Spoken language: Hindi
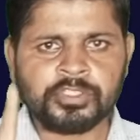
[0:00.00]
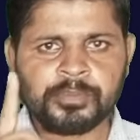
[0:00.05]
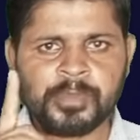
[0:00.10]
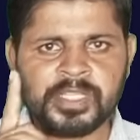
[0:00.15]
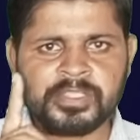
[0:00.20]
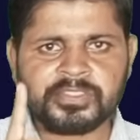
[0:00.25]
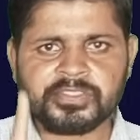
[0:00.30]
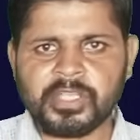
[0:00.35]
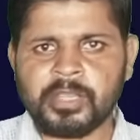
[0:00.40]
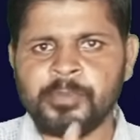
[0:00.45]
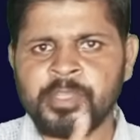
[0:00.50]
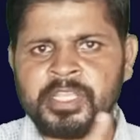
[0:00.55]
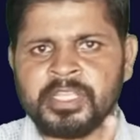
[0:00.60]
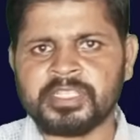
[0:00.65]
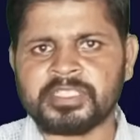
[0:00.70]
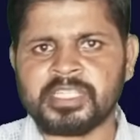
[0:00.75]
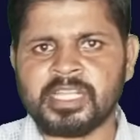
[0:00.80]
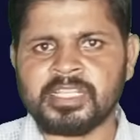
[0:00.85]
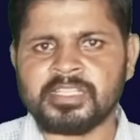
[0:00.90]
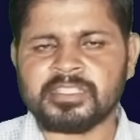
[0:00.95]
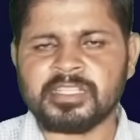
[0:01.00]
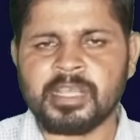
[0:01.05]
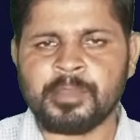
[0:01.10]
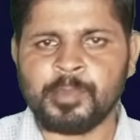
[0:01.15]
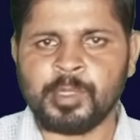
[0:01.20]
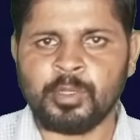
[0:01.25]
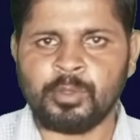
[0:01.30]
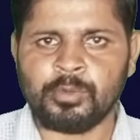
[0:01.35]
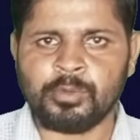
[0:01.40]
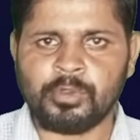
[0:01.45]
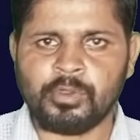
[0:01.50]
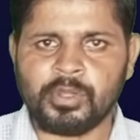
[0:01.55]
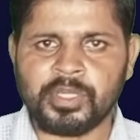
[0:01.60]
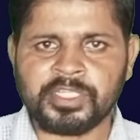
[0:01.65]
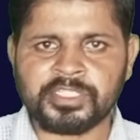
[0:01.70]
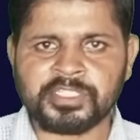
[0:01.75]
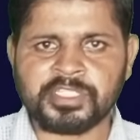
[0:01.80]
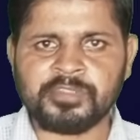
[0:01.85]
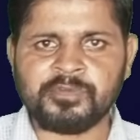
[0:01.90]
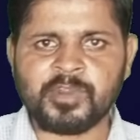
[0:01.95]
उसमें सभी किसान शामिल हों
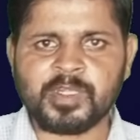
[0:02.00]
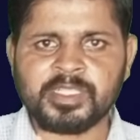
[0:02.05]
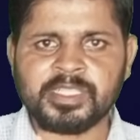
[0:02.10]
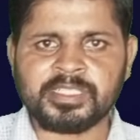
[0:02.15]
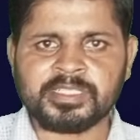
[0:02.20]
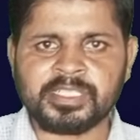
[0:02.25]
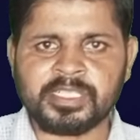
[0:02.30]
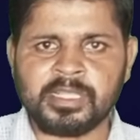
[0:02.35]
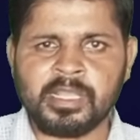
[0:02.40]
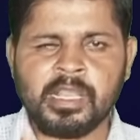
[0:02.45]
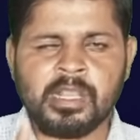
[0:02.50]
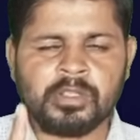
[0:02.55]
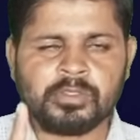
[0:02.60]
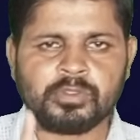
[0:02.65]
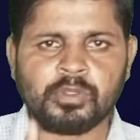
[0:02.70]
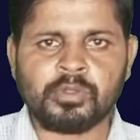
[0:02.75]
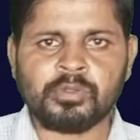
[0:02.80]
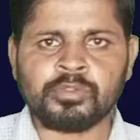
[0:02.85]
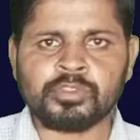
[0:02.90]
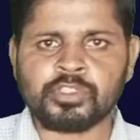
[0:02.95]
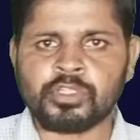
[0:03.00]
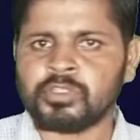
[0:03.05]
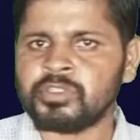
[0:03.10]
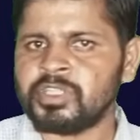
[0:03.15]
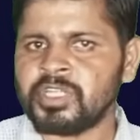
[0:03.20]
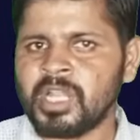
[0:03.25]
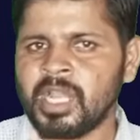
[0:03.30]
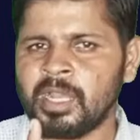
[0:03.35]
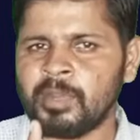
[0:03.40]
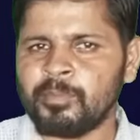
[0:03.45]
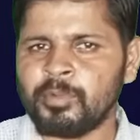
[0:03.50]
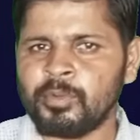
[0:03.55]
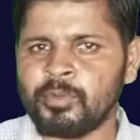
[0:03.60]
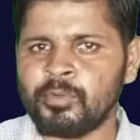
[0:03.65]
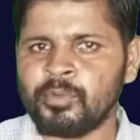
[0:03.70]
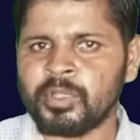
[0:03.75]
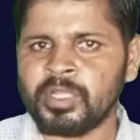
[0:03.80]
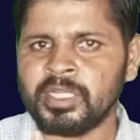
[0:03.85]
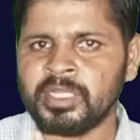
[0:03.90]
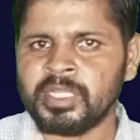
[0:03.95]
और इसी वजह से सोनू चौधरी आप
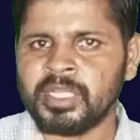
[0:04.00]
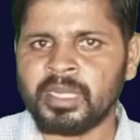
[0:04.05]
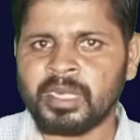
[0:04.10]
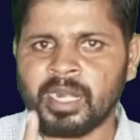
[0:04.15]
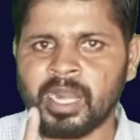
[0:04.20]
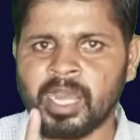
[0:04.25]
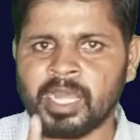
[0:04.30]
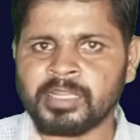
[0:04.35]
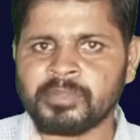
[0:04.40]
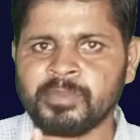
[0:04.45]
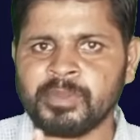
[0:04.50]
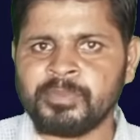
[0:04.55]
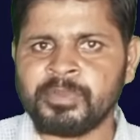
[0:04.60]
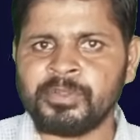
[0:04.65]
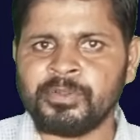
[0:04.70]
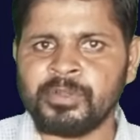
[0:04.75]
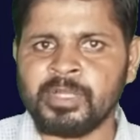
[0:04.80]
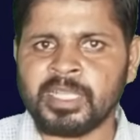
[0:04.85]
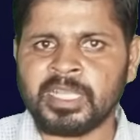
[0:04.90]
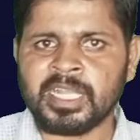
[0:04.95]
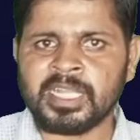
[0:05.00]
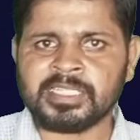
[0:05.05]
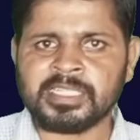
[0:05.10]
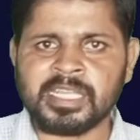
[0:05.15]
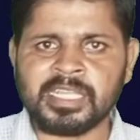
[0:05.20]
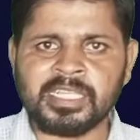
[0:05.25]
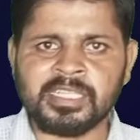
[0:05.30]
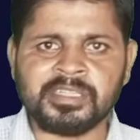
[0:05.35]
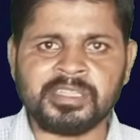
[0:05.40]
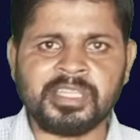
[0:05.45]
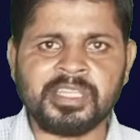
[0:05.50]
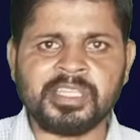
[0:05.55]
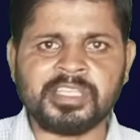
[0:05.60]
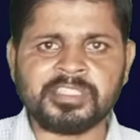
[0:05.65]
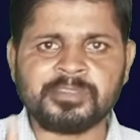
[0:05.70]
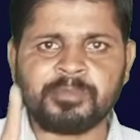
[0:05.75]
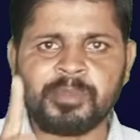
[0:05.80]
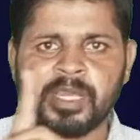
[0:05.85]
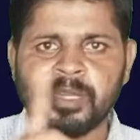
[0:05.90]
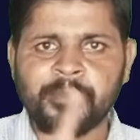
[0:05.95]
लोगों के लिए रात में वीडियो लेके आता है कि
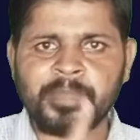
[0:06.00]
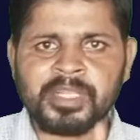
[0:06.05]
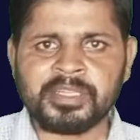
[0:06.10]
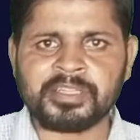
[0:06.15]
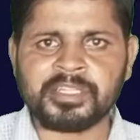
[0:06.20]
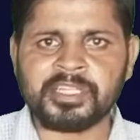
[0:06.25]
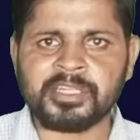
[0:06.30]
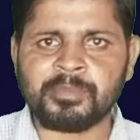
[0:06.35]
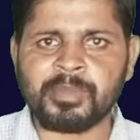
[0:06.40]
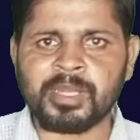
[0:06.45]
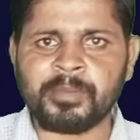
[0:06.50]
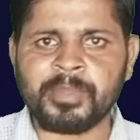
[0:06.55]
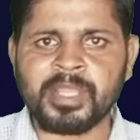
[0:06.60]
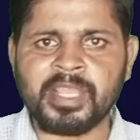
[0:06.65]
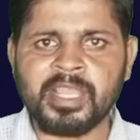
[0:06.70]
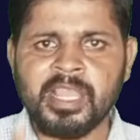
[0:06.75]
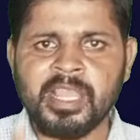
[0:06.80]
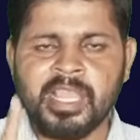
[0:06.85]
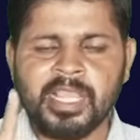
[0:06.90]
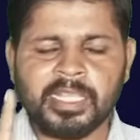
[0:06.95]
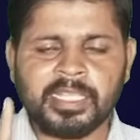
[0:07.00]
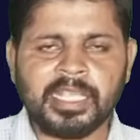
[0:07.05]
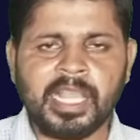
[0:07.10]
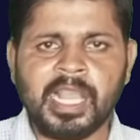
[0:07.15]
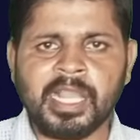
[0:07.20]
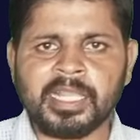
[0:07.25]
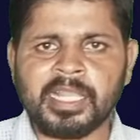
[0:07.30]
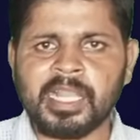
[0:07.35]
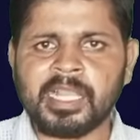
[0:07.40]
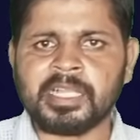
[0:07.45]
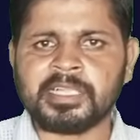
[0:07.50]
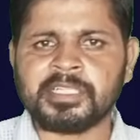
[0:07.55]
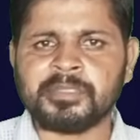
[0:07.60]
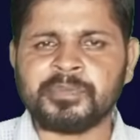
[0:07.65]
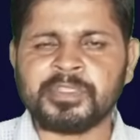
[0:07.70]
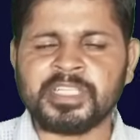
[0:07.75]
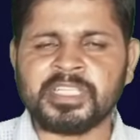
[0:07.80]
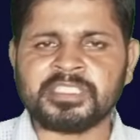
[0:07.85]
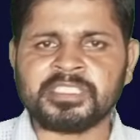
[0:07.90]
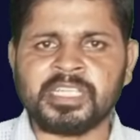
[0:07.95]
देश भर में दिन भर में क्या क्या
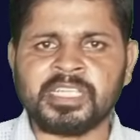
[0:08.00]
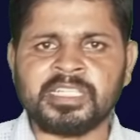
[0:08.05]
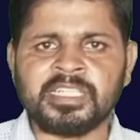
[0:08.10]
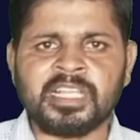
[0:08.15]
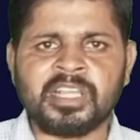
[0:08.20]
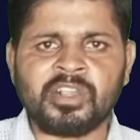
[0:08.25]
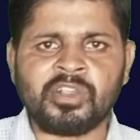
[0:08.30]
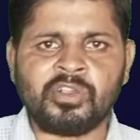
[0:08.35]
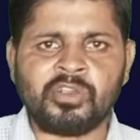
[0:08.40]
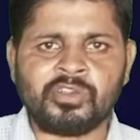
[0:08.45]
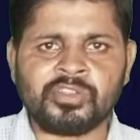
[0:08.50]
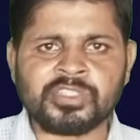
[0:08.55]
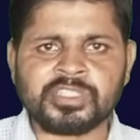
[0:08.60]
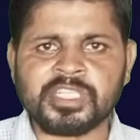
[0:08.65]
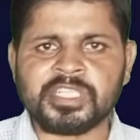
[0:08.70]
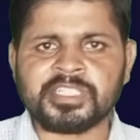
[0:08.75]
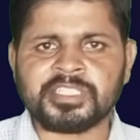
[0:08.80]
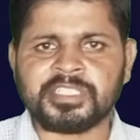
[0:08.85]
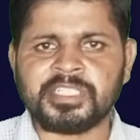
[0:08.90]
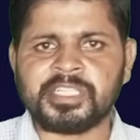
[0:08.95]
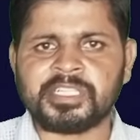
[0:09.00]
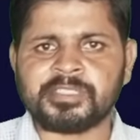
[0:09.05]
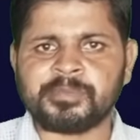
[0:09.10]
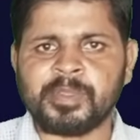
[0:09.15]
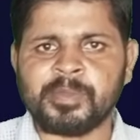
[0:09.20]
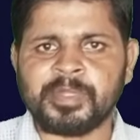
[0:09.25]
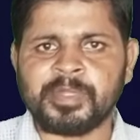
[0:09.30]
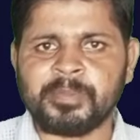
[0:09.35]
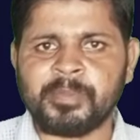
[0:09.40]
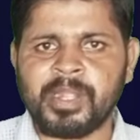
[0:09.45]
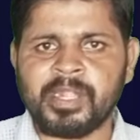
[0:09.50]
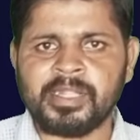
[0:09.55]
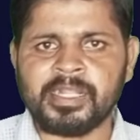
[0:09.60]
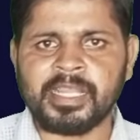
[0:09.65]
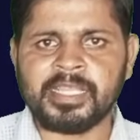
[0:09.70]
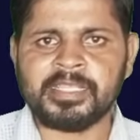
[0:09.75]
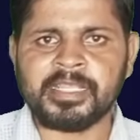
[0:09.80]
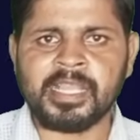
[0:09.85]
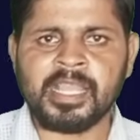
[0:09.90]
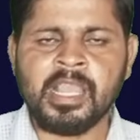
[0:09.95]
गतिविधियां चल रही हैं कौन से स्टेट्स में
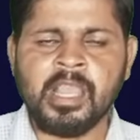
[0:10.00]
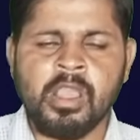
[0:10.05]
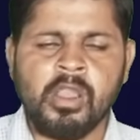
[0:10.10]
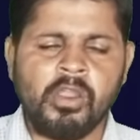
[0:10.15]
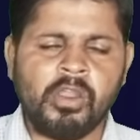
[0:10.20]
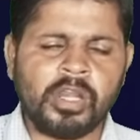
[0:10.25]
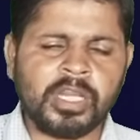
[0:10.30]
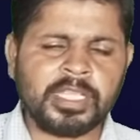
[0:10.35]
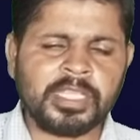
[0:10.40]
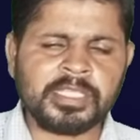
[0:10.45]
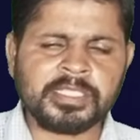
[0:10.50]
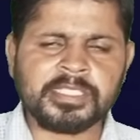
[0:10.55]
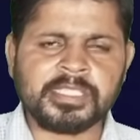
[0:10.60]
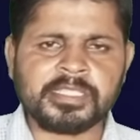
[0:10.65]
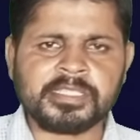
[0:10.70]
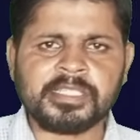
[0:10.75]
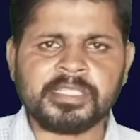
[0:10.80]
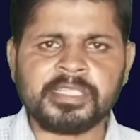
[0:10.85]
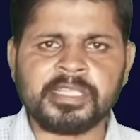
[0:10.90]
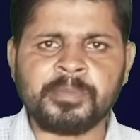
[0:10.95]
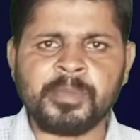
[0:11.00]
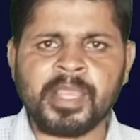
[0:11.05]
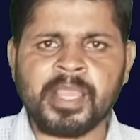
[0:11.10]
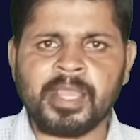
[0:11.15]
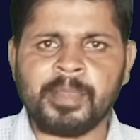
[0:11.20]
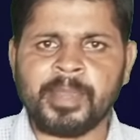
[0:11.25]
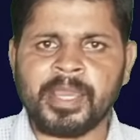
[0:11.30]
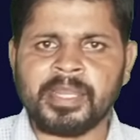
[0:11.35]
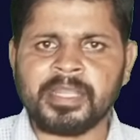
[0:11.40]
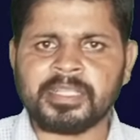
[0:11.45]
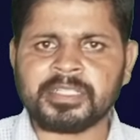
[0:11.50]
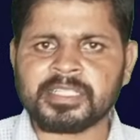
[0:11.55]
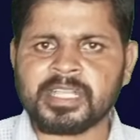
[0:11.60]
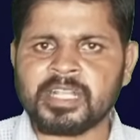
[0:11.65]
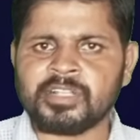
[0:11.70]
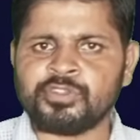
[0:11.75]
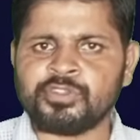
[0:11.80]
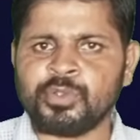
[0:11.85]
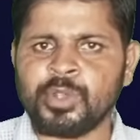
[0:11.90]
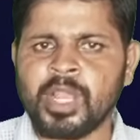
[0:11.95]
डिमांड आई है और किस स्थिति में हमारे
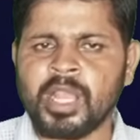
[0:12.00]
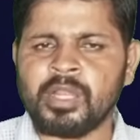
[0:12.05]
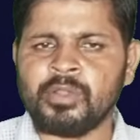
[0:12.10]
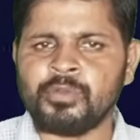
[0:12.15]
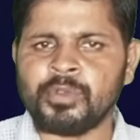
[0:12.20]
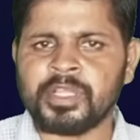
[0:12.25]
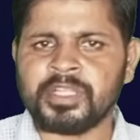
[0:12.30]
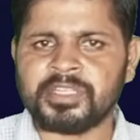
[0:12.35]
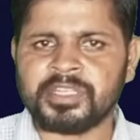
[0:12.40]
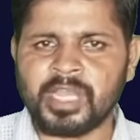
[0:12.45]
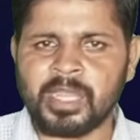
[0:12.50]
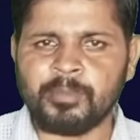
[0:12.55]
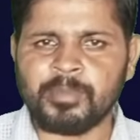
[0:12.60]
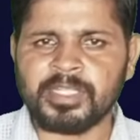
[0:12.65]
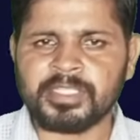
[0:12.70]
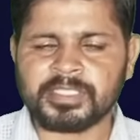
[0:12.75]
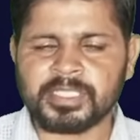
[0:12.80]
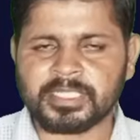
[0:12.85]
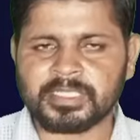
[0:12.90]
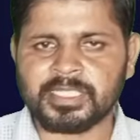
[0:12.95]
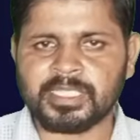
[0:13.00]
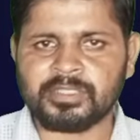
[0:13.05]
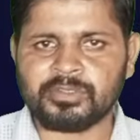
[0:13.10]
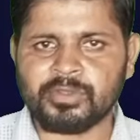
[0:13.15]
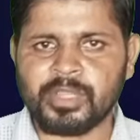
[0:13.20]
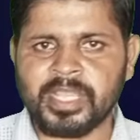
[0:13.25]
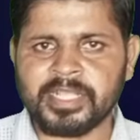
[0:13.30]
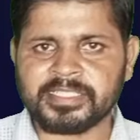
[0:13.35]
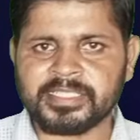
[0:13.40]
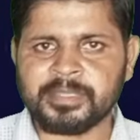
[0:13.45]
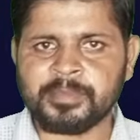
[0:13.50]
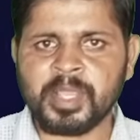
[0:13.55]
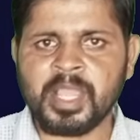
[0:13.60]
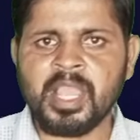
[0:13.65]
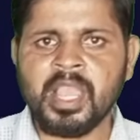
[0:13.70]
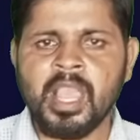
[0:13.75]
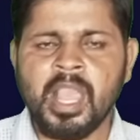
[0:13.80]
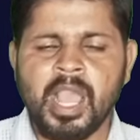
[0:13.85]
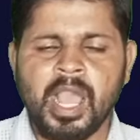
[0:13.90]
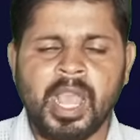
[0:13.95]
किसान जो है आलू के दाम ले सकते हैं तो ऐसे
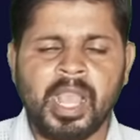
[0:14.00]
में